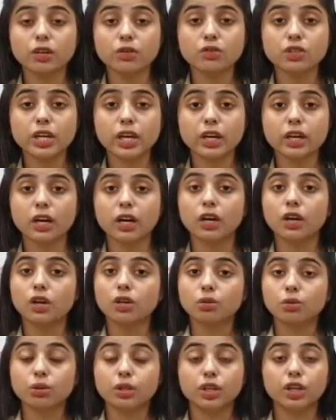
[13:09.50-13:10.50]
नहीं हो जाएगा
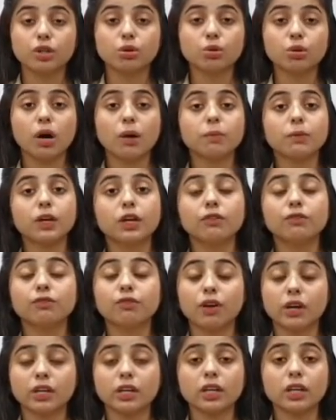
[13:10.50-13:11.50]
तो ये तो आपके
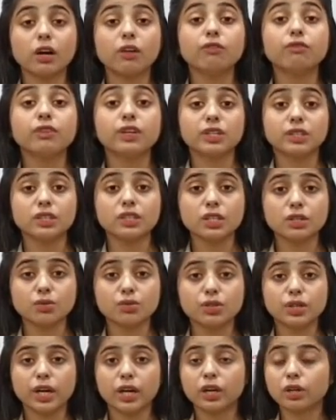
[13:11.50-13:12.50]
फ़ंड का
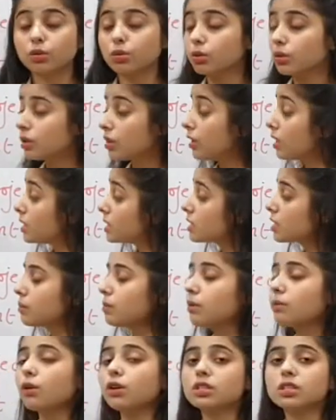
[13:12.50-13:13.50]
वेस्टेज हो जाएगा तो रिस्क
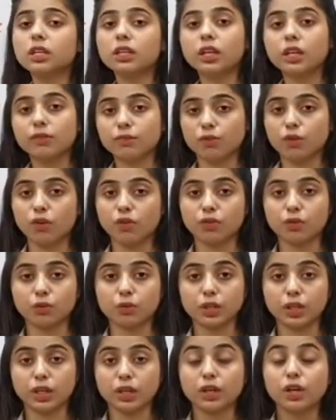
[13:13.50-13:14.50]
भी बहुत ज़्यादा इन्वॉल्व
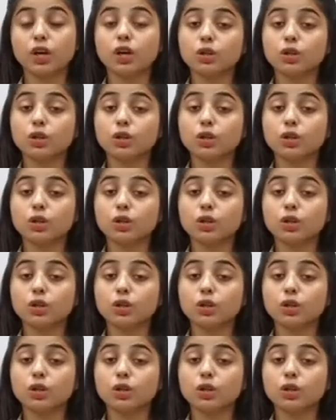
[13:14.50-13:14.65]
होती है